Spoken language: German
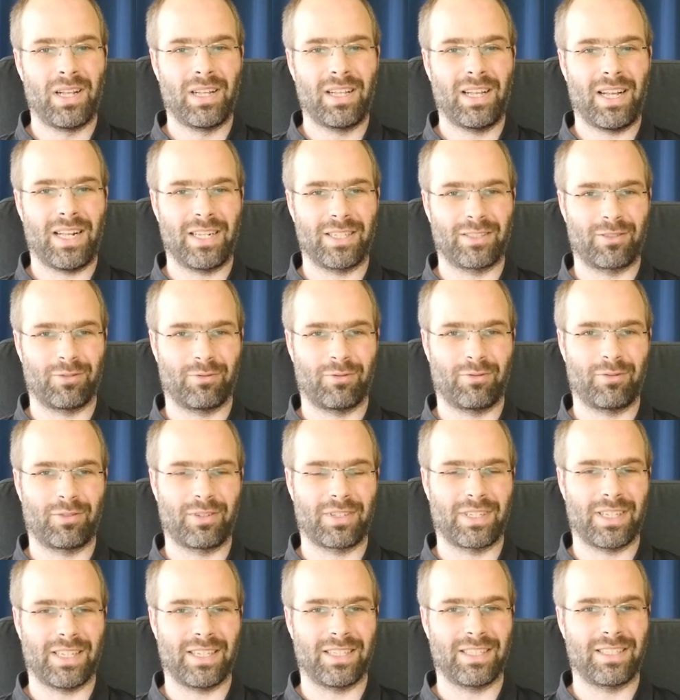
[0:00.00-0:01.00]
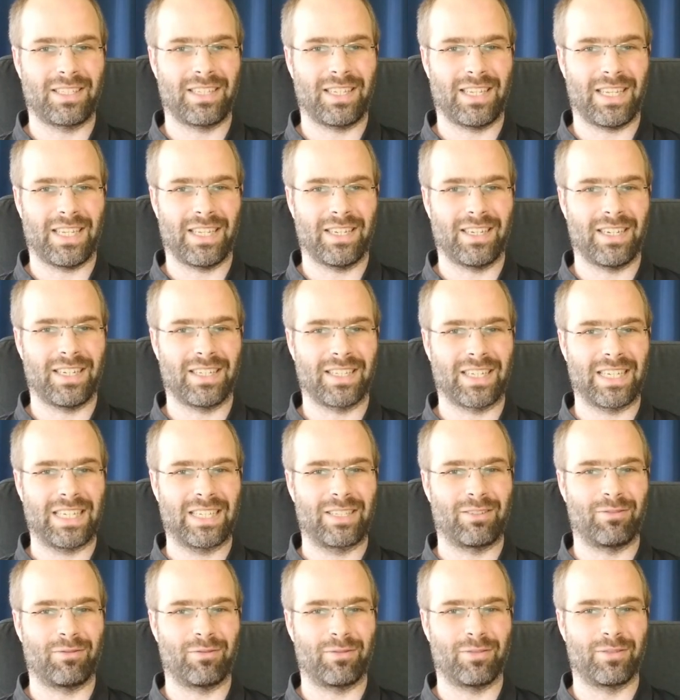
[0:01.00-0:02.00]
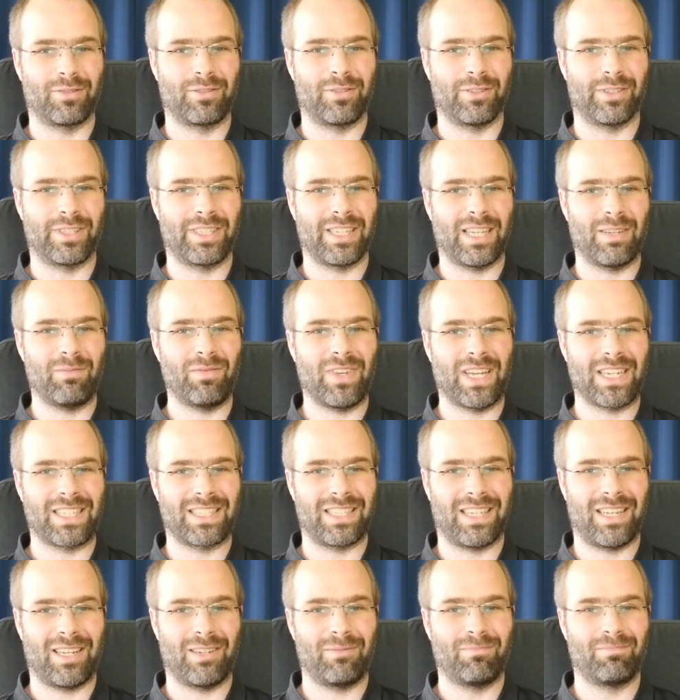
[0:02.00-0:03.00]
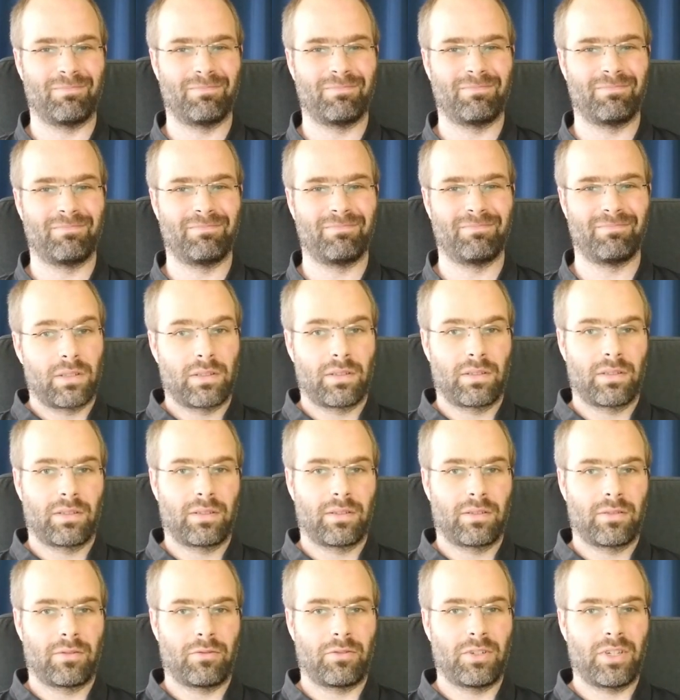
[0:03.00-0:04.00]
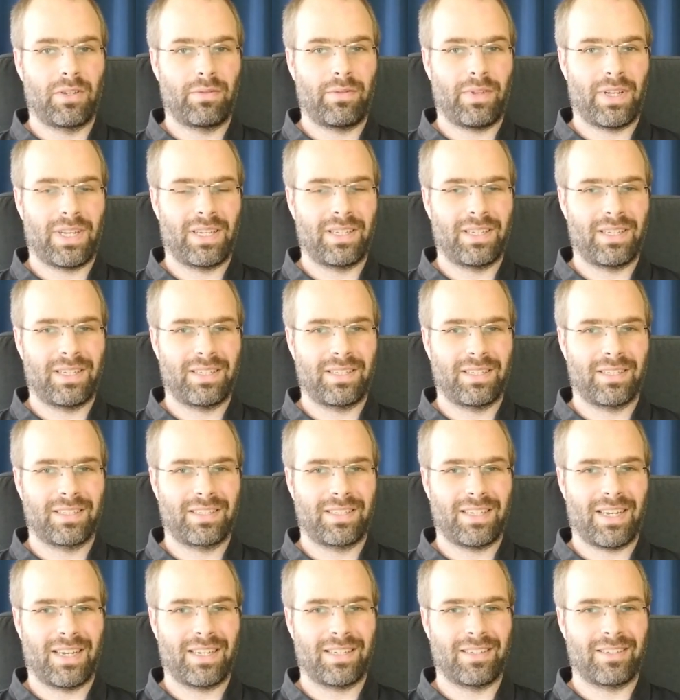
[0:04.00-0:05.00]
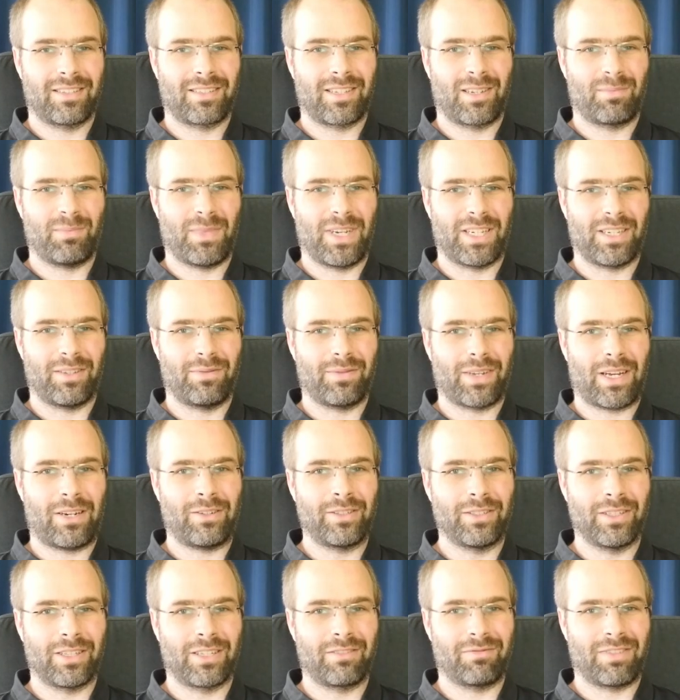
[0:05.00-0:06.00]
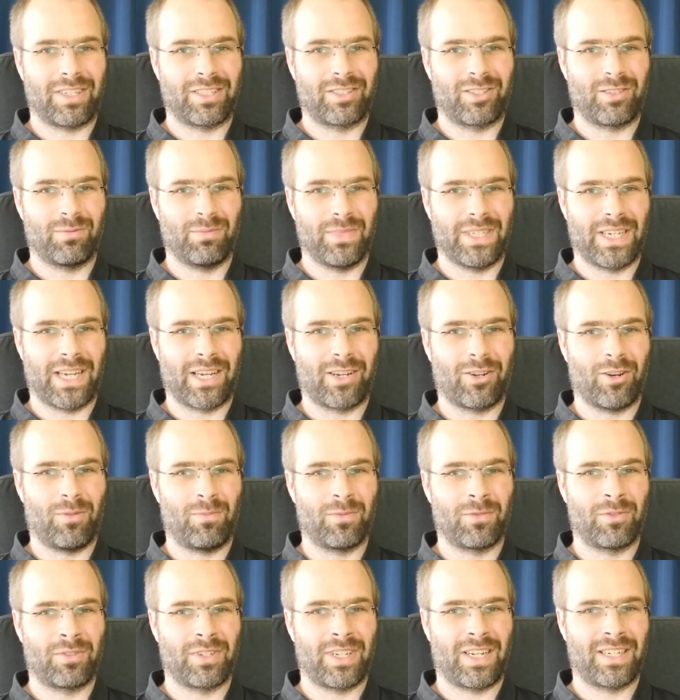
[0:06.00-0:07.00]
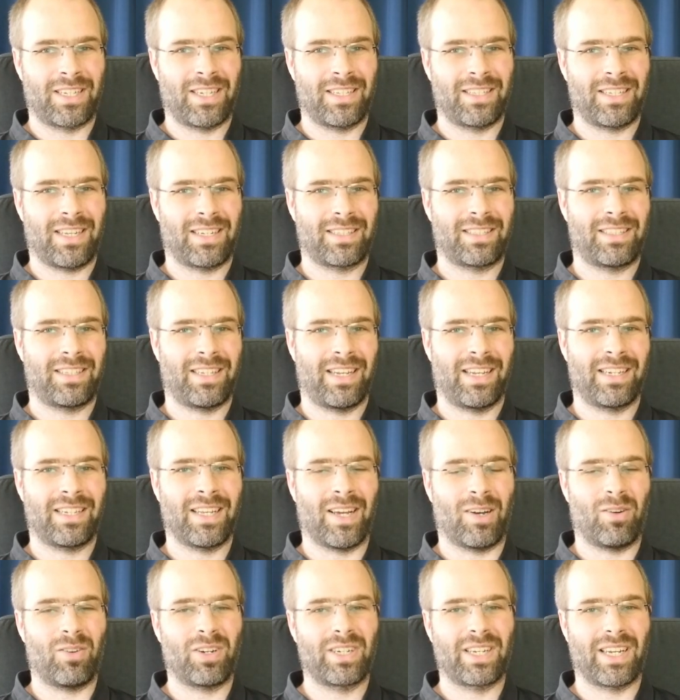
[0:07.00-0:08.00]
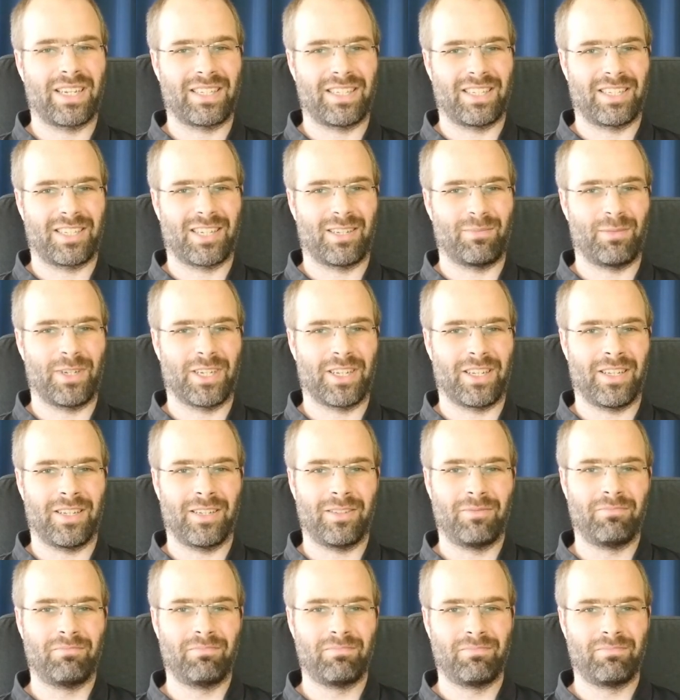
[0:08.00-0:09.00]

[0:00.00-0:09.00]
Also ging es eher in Richtung Systemwechsel. Ungefähr in dieser Zeit ist dann meine Frau irgendwann zu mir gekommen und hat gesagt, sie hätte auch gerne eine Kamera.